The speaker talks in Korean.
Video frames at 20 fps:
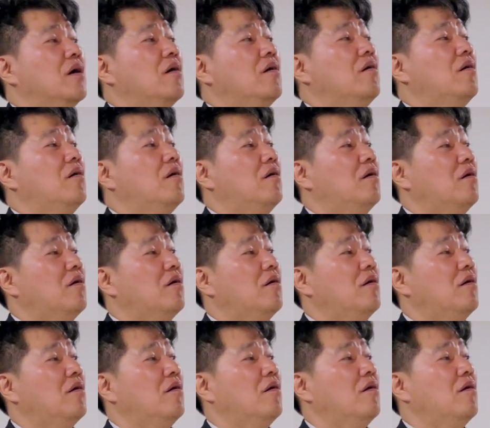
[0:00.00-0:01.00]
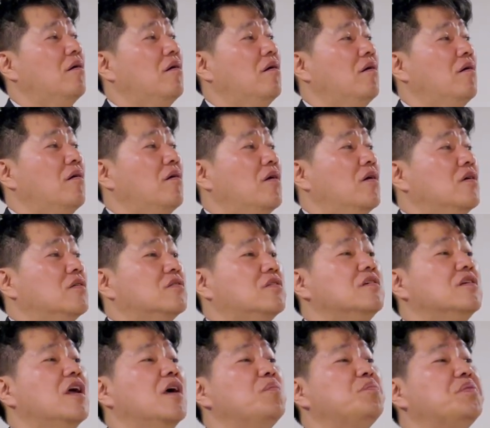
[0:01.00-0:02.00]
어,
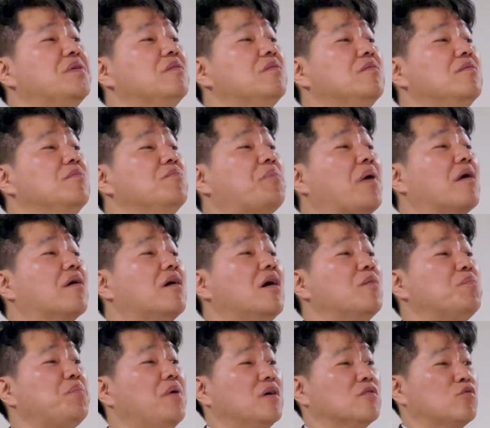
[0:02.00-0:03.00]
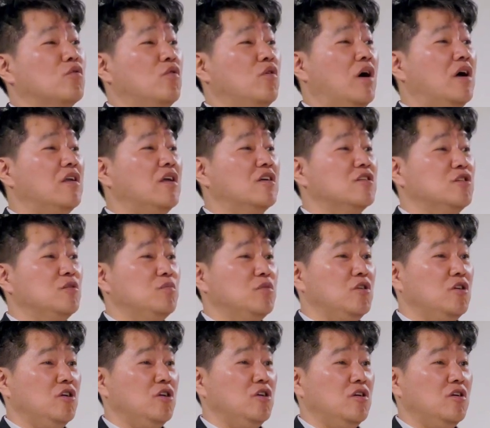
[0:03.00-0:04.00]
드레핀 백합화도
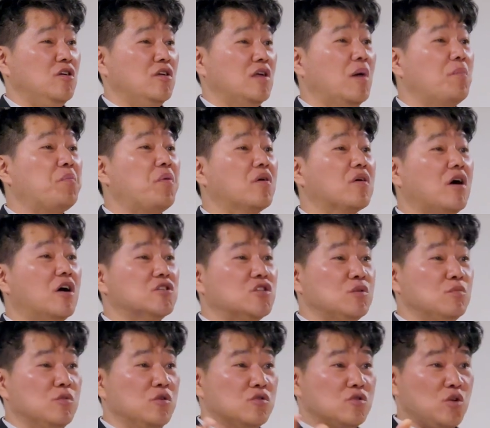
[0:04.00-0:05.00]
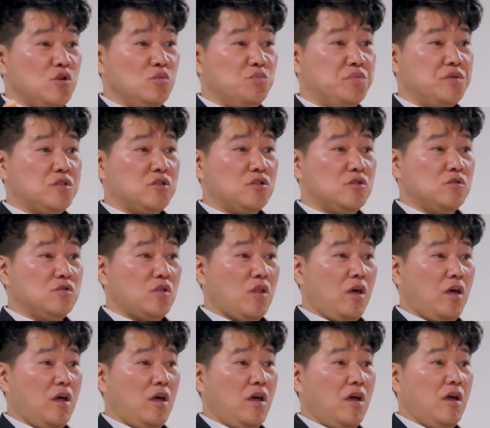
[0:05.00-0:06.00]
하나님이 예뻐라 하시면서
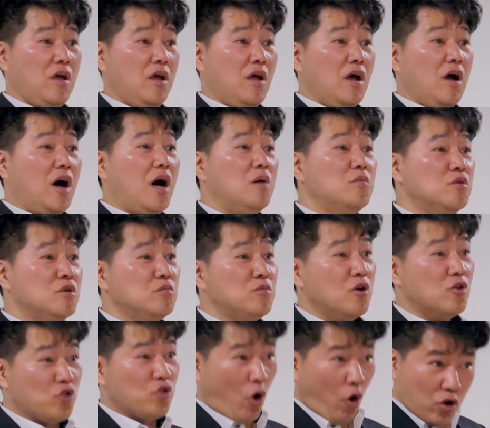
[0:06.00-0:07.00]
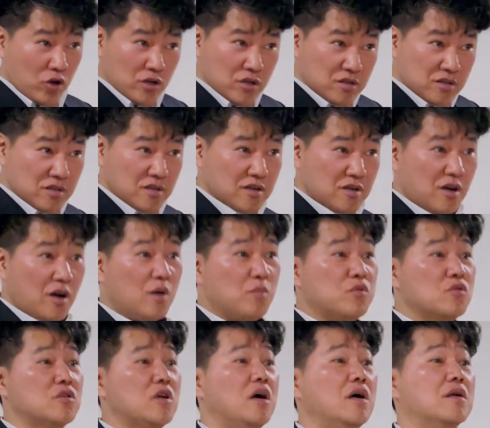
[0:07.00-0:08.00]
입히시는데 하물며 너희들일까
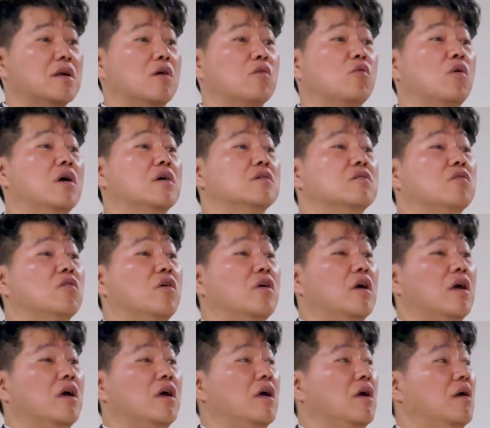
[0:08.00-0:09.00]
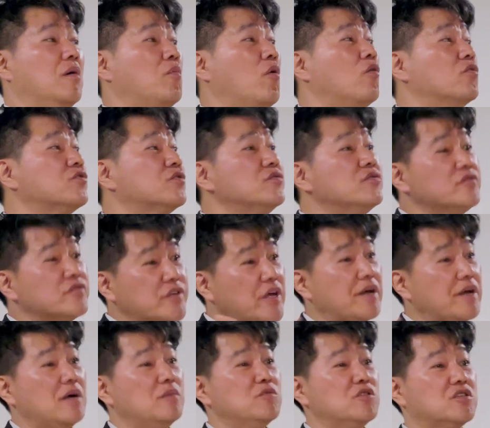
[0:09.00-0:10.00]
보냐라고 하는 거에 모든
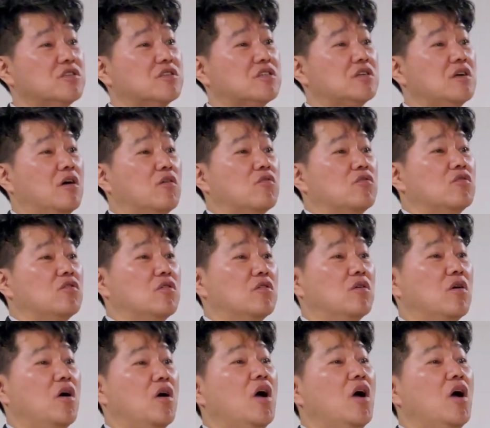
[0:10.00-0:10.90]
사람을 지칭하고 있는 거예요.